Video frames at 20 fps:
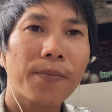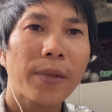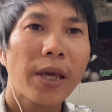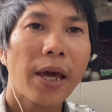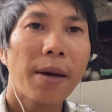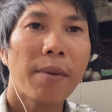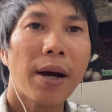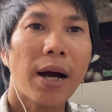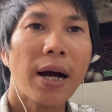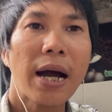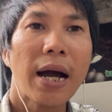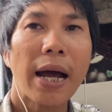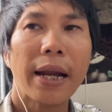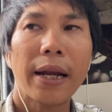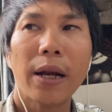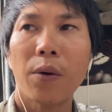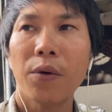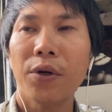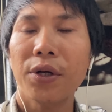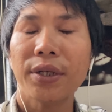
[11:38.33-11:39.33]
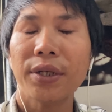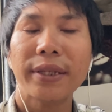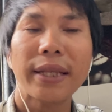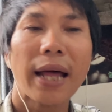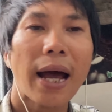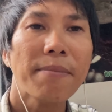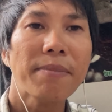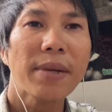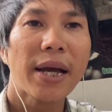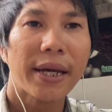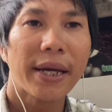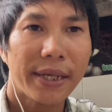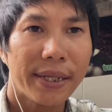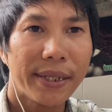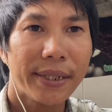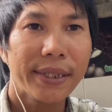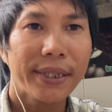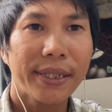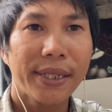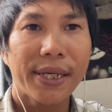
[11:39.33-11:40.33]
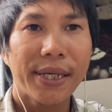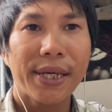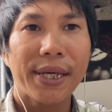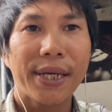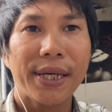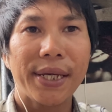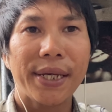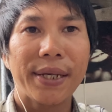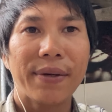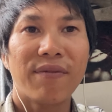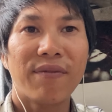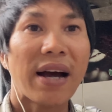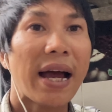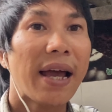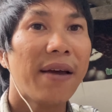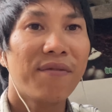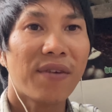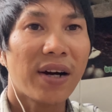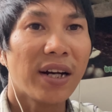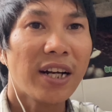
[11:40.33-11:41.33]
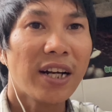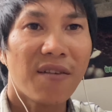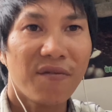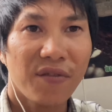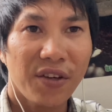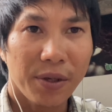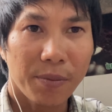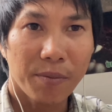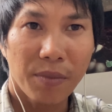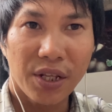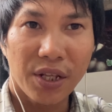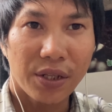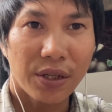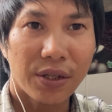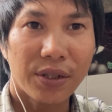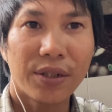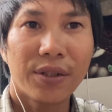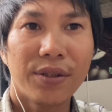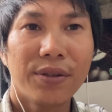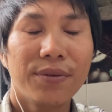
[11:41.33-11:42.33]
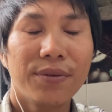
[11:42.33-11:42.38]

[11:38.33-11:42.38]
em ở hà nội được 8 ngày và em vẫn làm việc bình thường